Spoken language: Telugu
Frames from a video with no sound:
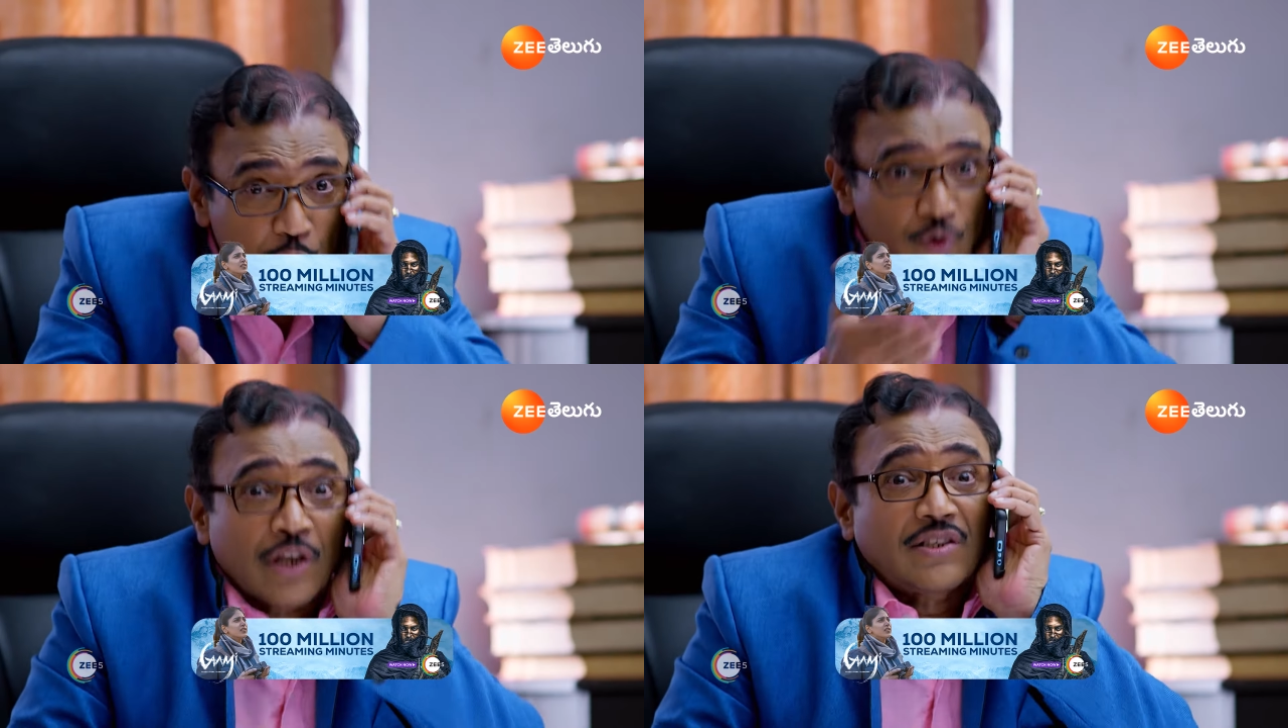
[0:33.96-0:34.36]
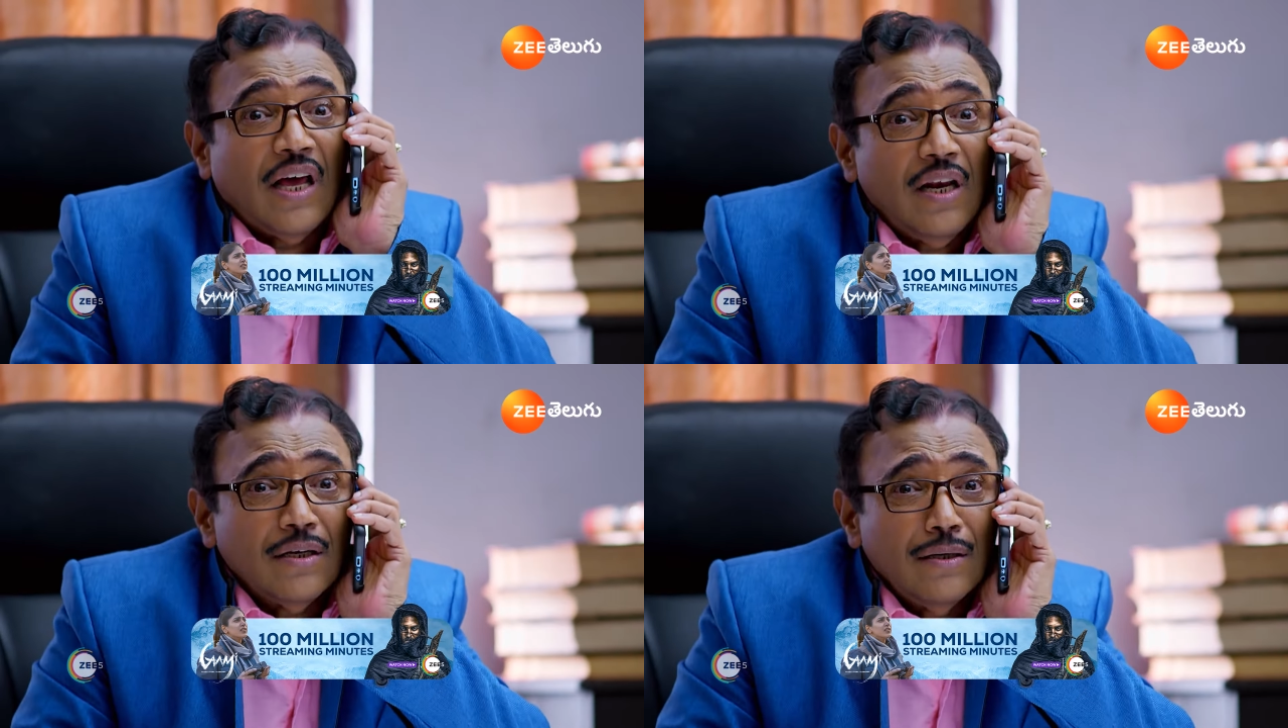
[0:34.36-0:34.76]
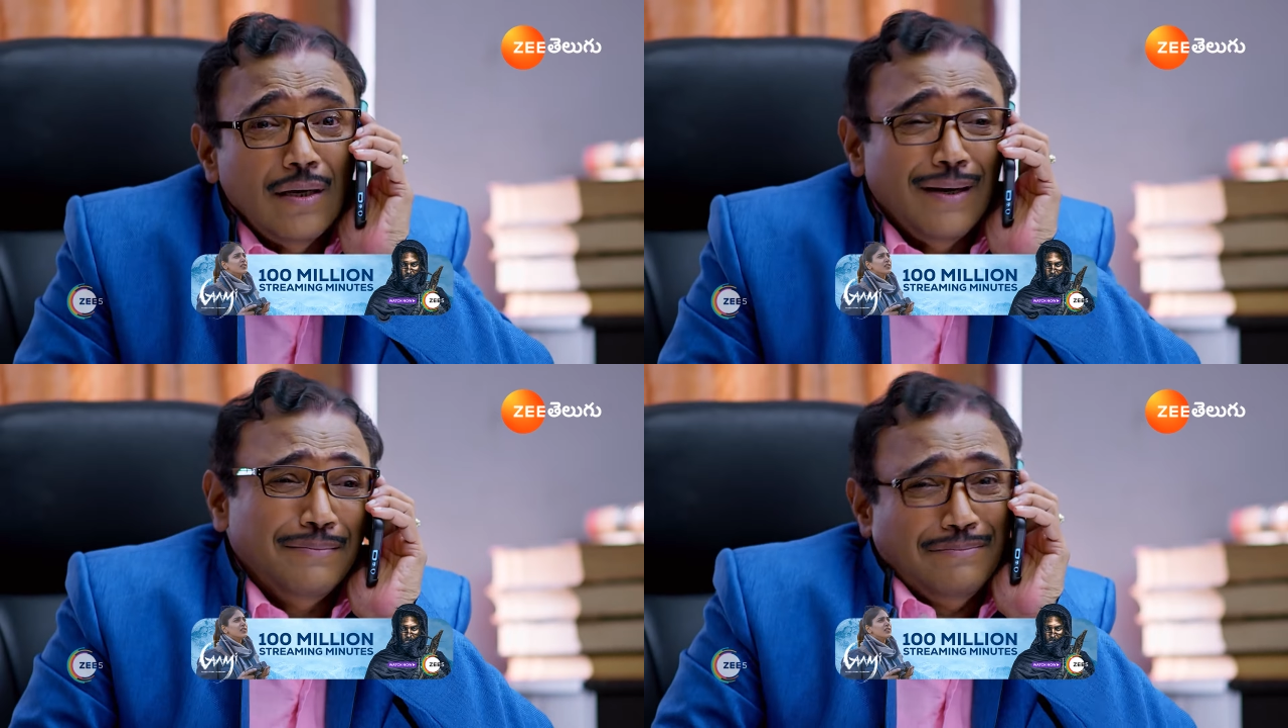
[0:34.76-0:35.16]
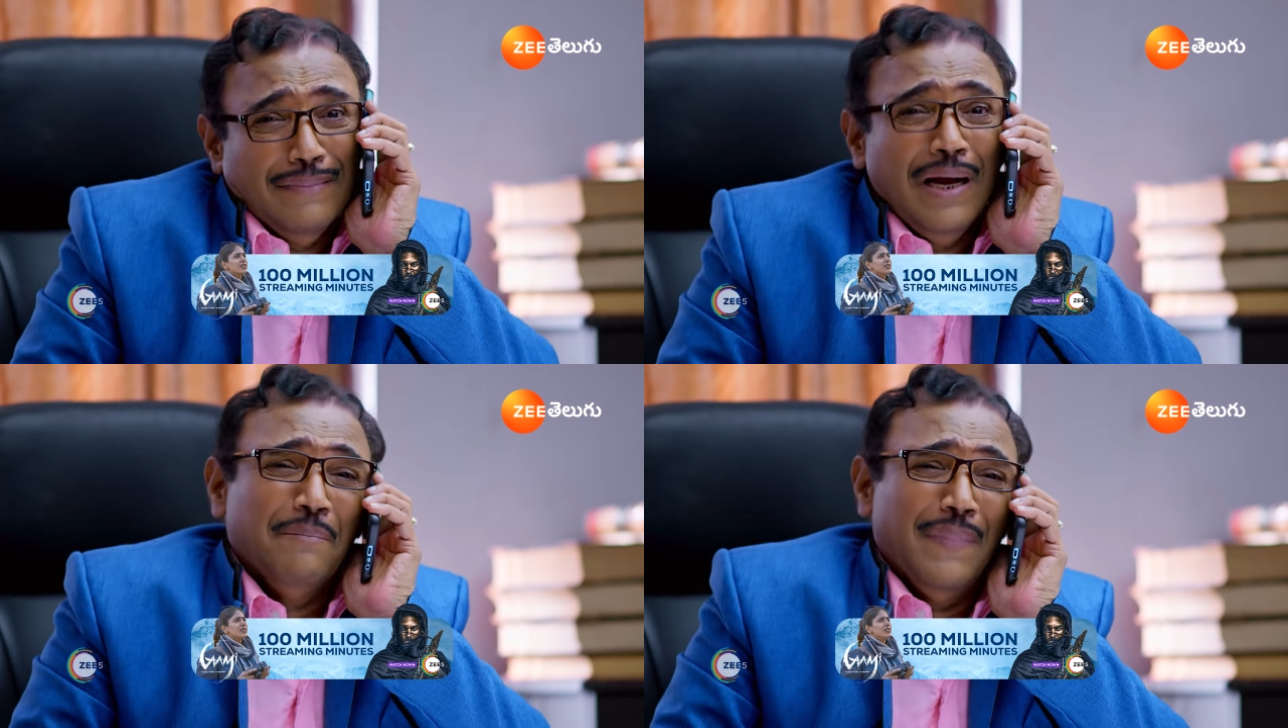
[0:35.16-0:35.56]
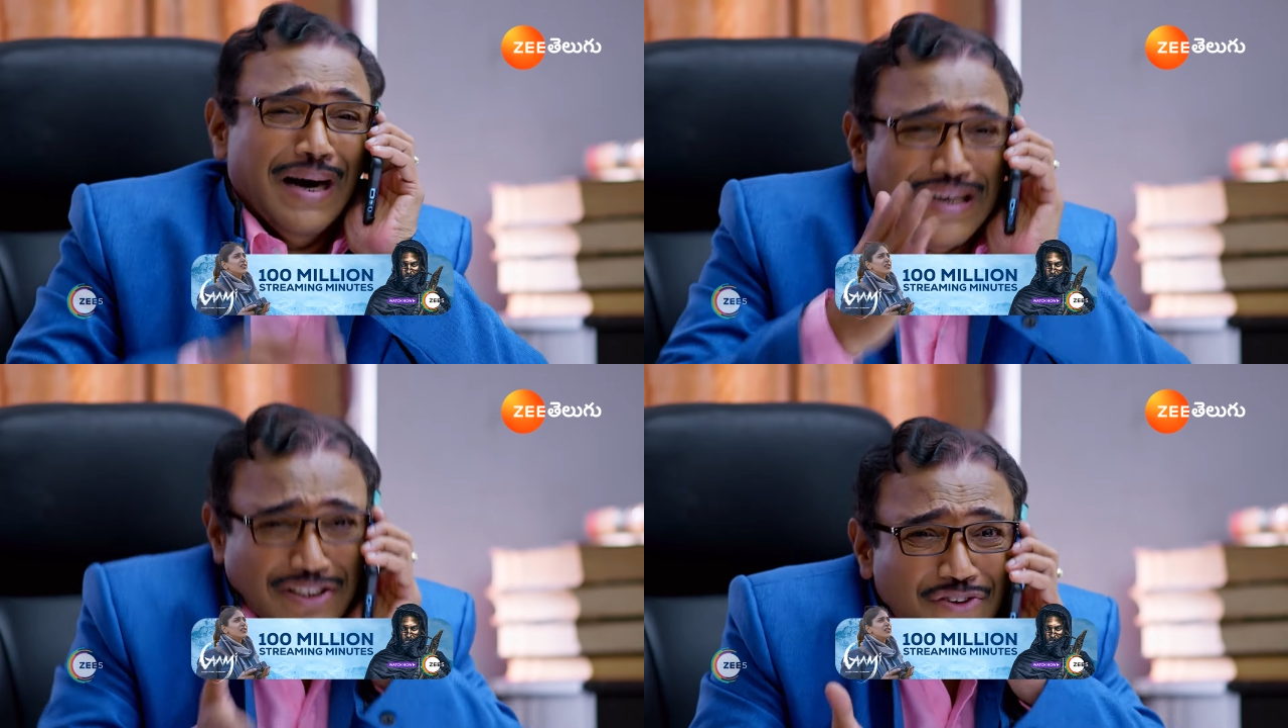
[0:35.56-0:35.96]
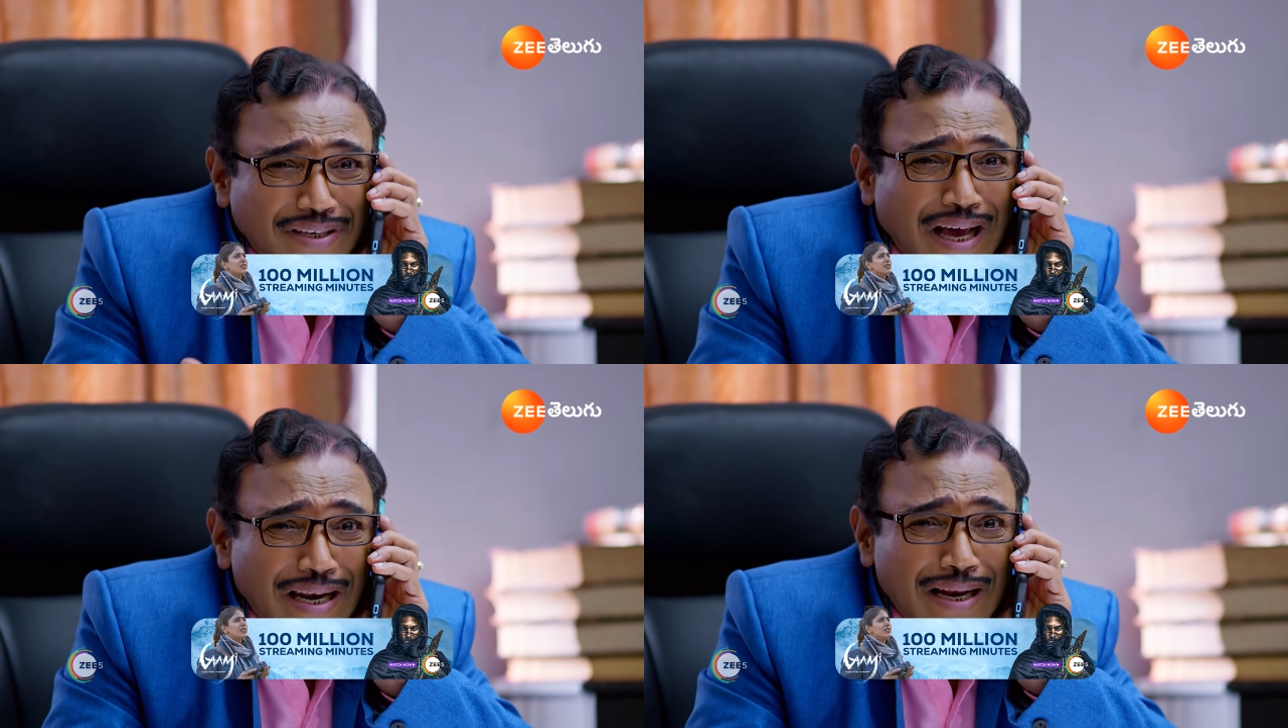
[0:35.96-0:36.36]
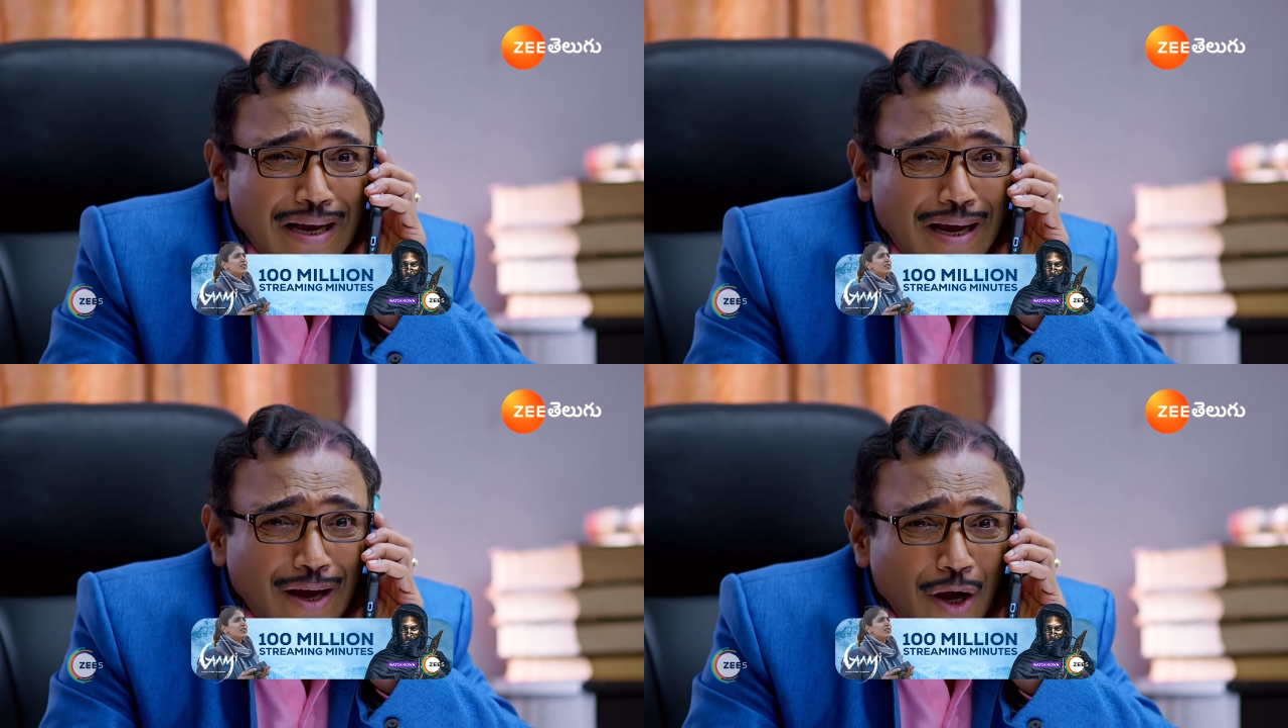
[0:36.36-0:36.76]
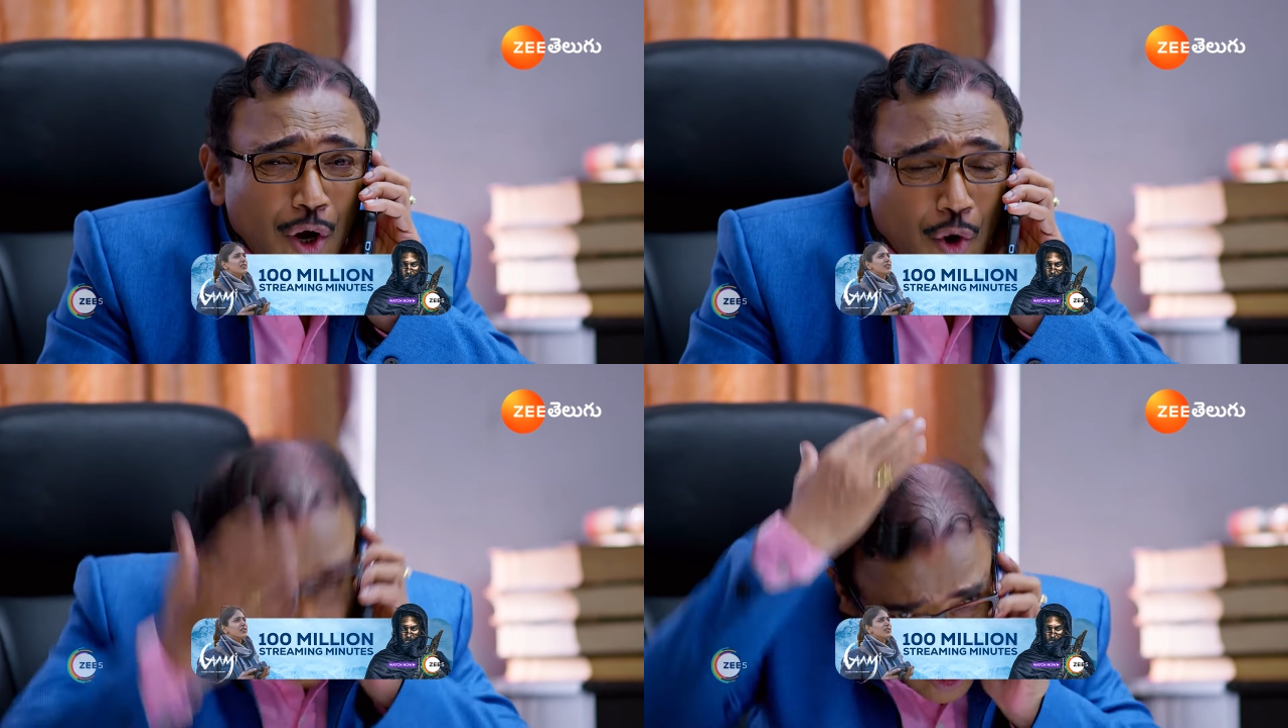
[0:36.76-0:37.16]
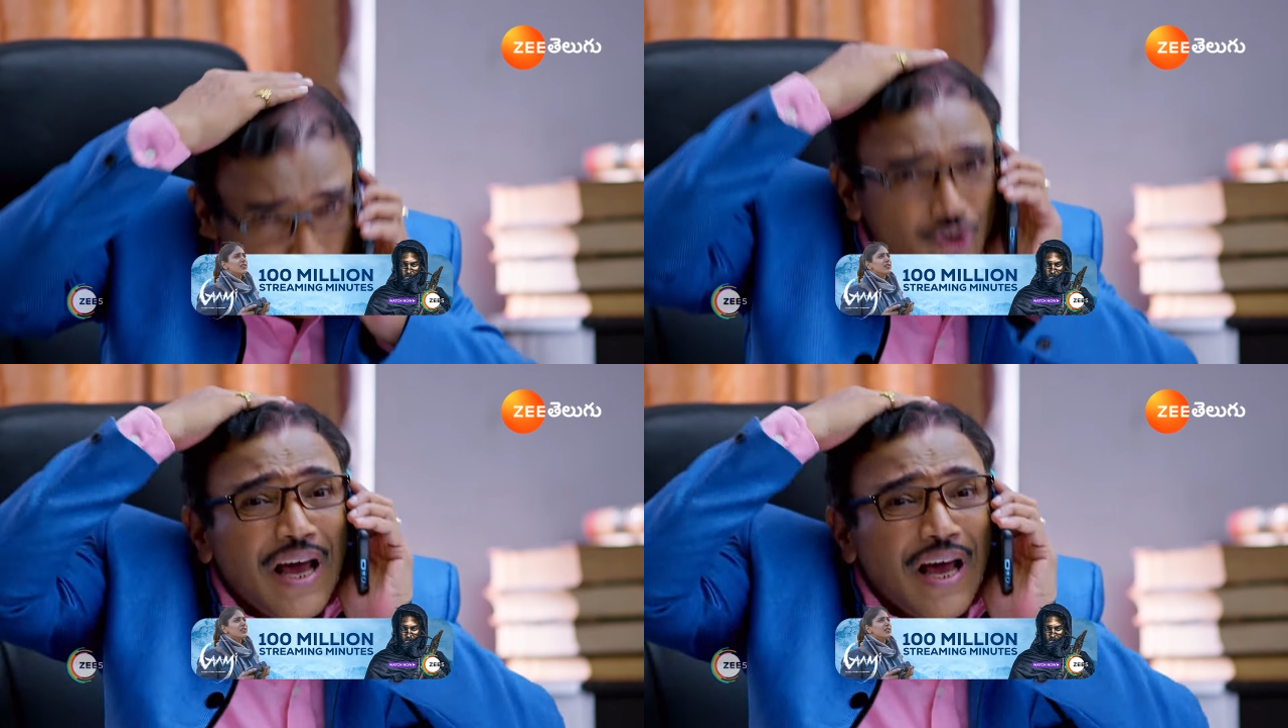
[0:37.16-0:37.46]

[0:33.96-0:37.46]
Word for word: ఆఫీసులో ఉన్నాను సార్ అబ్బా నిజం సార్ కొట్టు